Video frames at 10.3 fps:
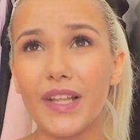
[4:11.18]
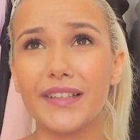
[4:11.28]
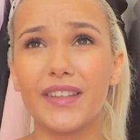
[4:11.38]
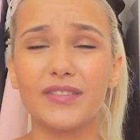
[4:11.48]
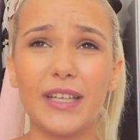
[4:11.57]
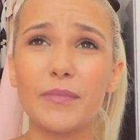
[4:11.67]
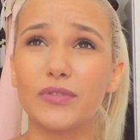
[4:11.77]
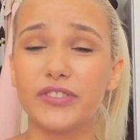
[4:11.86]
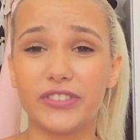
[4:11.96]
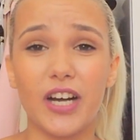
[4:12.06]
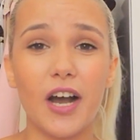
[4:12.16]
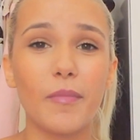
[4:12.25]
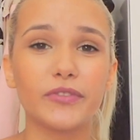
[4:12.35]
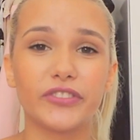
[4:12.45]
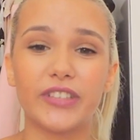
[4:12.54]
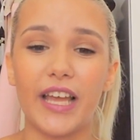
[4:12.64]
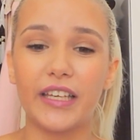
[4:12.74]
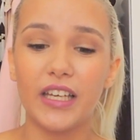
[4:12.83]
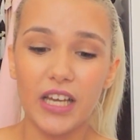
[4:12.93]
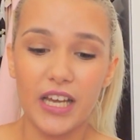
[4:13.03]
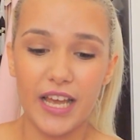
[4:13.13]
Então tem muitos ramos,
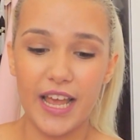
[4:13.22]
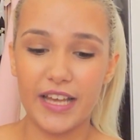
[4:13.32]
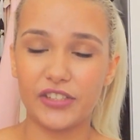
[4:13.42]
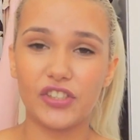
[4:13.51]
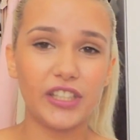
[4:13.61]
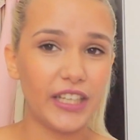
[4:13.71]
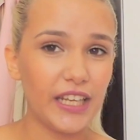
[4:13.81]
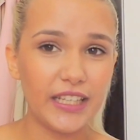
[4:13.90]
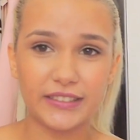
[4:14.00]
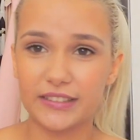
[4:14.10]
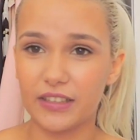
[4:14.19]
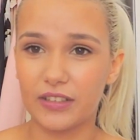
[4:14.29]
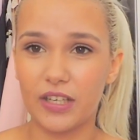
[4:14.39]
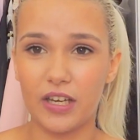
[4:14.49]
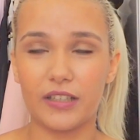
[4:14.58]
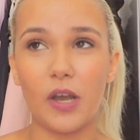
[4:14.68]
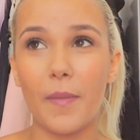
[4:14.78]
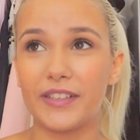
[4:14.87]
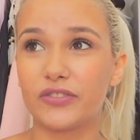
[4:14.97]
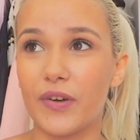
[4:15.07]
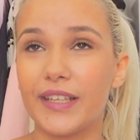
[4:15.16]
tem é, estilista, que, que, é o
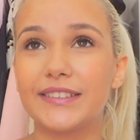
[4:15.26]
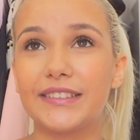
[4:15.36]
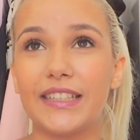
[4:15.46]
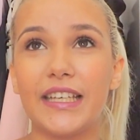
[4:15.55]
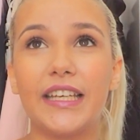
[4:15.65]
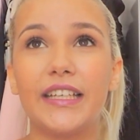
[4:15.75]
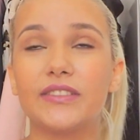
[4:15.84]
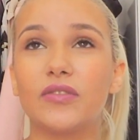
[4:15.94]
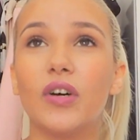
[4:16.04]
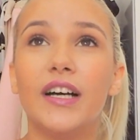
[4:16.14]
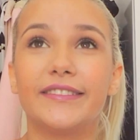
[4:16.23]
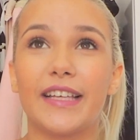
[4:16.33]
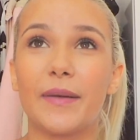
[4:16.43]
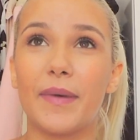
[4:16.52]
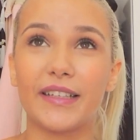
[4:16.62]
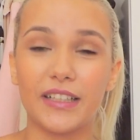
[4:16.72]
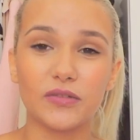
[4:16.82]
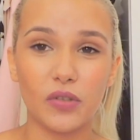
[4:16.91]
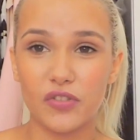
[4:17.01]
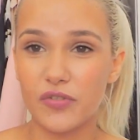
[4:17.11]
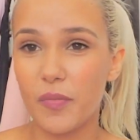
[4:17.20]
mais conhecido, tem
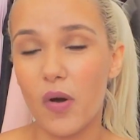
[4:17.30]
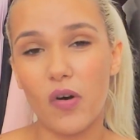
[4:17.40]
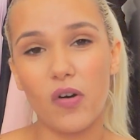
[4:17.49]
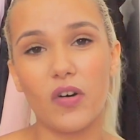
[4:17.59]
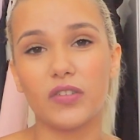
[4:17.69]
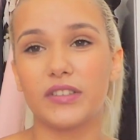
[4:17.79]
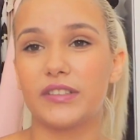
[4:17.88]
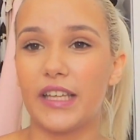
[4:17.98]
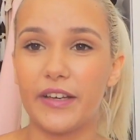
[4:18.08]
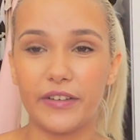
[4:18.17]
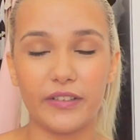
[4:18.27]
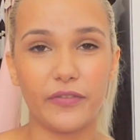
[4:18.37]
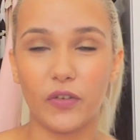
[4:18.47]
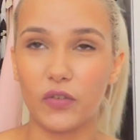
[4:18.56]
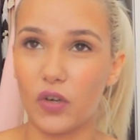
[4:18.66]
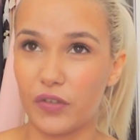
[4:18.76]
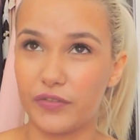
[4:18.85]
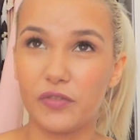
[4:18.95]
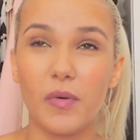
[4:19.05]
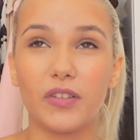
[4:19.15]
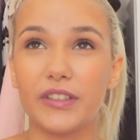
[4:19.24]
maquiador de moda, tem fotógrafo
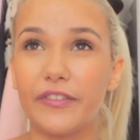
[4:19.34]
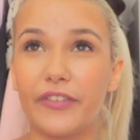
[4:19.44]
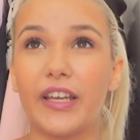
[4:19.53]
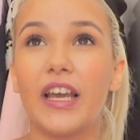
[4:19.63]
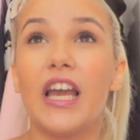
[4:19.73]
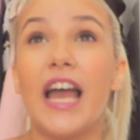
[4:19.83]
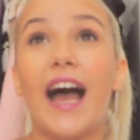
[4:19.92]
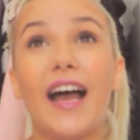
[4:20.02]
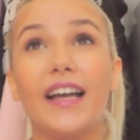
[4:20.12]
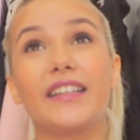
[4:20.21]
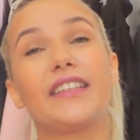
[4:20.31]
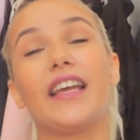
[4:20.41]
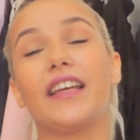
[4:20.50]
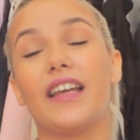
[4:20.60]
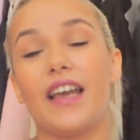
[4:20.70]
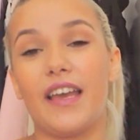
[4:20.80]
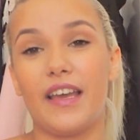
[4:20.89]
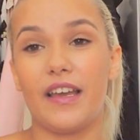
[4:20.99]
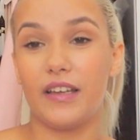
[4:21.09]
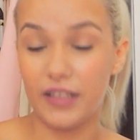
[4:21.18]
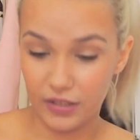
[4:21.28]
de moda, enfim. Ah, e tem,
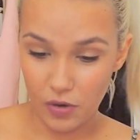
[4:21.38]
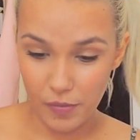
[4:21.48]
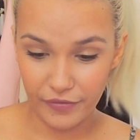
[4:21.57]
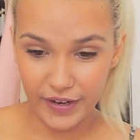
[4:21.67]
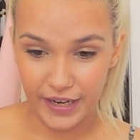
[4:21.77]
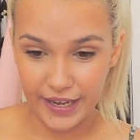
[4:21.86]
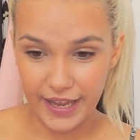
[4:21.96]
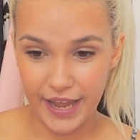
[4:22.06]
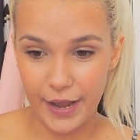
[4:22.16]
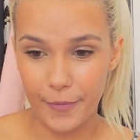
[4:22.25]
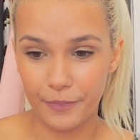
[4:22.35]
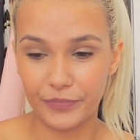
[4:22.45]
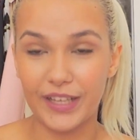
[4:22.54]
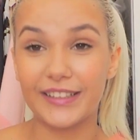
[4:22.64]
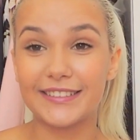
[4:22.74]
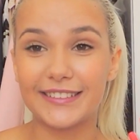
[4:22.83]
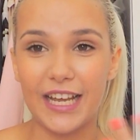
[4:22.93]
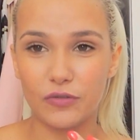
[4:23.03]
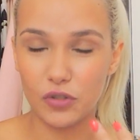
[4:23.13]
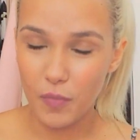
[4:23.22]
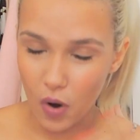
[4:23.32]
é, é como eu falei, é, tem
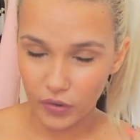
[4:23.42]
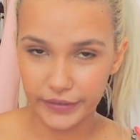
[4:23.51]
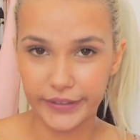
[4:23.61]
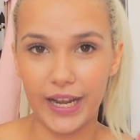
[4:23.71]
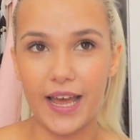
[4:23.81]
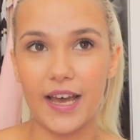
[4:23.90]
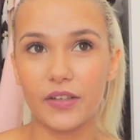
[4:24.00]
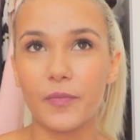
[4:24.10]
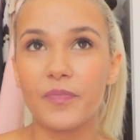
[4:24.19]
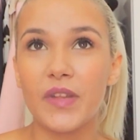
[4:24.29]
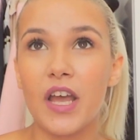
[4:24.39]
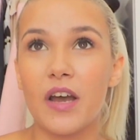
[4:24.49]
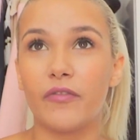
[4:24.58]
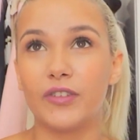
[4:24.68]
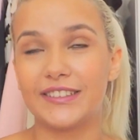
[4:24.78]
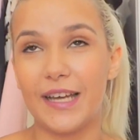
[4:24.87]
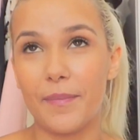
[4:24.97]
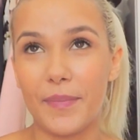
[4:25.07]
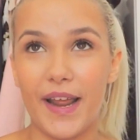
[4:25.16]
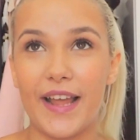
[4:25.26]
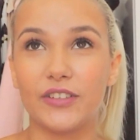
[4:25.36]
desenho de moda, claro, você
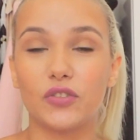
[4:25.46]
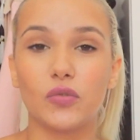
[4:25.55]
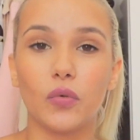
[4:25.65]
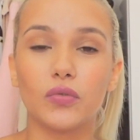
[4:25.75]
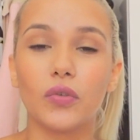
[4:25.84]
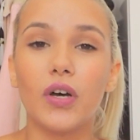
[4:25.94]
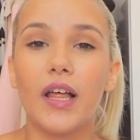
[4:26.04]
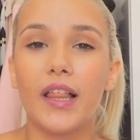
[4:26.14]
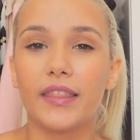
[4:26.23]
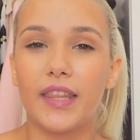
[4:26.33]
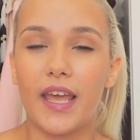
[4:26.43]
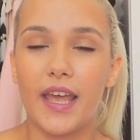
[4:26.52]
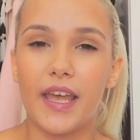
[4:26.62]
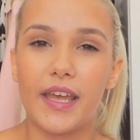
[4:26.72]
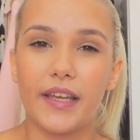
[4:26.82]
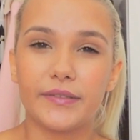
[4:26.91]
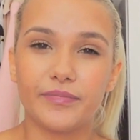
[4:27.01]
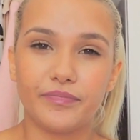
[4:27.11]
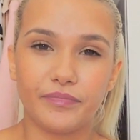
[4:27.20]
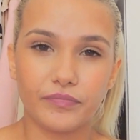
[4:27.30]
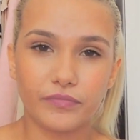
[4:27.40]
aprende tudo,
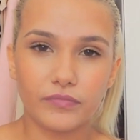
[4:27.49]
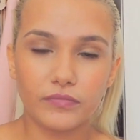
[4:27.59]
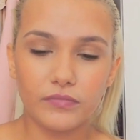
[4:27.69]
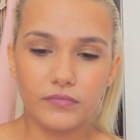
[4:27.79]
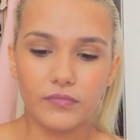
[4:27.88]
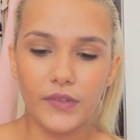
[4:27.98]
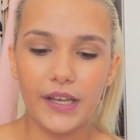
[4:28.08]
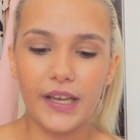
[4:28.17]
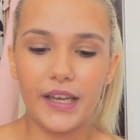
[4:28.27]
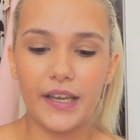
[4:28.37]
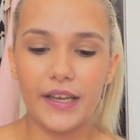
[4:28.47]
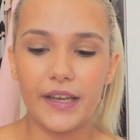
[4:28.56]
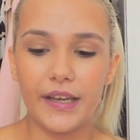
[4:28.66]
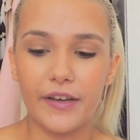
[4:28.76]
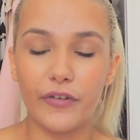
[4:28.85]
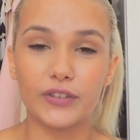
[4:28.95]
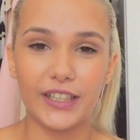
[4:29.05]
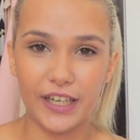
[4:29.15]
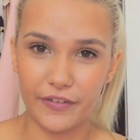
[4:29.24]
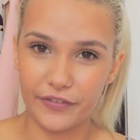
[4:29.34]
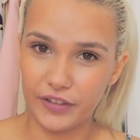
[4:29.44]
tem é,
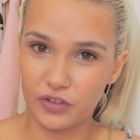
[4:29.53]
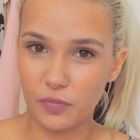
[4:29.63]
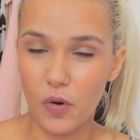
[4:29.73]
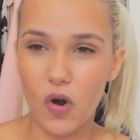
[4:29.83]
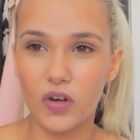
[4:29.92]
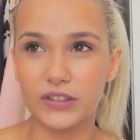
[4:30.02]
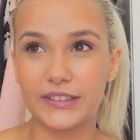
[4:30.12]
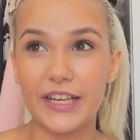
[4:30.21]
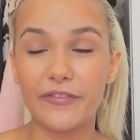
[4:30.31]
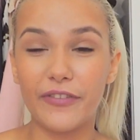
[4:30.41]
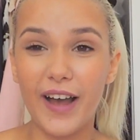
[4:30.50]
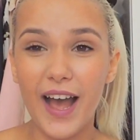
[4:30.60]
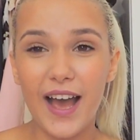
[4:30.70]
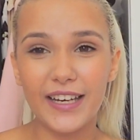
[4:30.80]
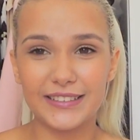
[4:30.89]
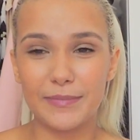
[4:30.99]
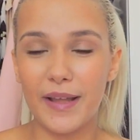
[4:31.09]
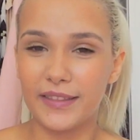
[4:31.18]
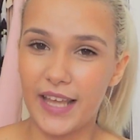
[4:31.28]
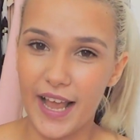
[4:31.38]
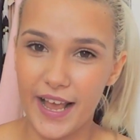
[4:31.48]
fotografia de moda, tem várias
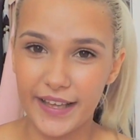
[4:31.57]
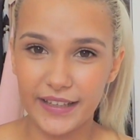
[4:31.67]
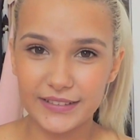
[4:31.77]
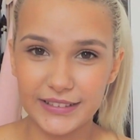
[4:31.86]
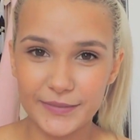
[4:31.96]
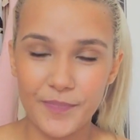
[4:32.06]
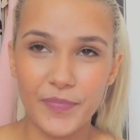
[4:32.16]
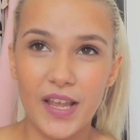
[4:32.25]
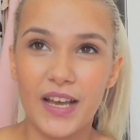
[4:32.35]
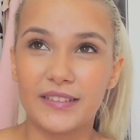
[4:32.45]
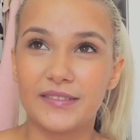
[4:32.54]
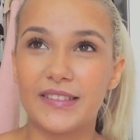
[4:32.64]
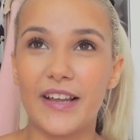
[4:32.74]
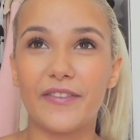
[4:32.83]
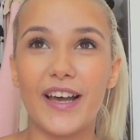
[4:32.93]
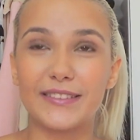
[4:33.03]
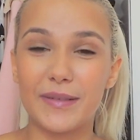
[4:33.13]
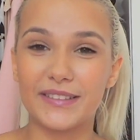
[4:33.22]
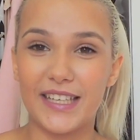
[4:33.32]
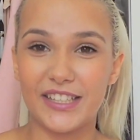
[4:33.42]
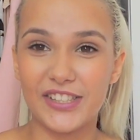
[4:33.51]
matérias tem várias
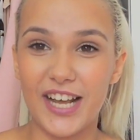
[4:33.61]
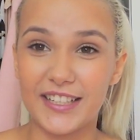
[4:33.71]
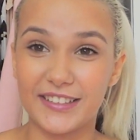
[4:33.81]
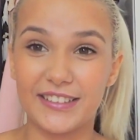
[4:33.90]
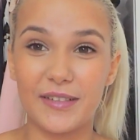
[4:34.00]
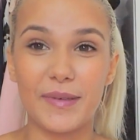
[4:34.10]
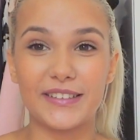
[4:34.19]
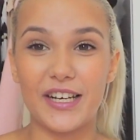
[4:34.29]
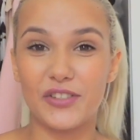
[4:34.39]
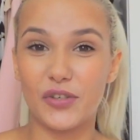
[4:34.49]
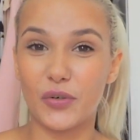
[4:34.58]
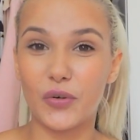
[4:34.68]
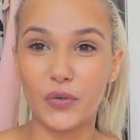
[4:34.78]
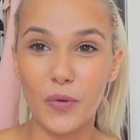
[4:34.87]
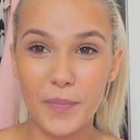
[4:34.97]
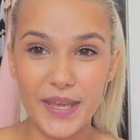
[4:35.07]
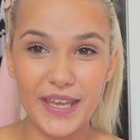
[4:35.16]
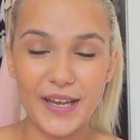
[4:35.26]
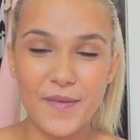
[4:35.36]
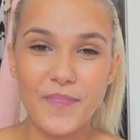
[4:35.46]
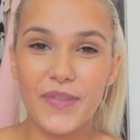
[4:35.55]
matérias chatas, tem matéria de
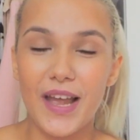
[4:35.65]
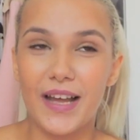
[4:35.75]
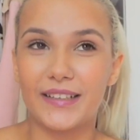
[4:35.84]
ergonomia,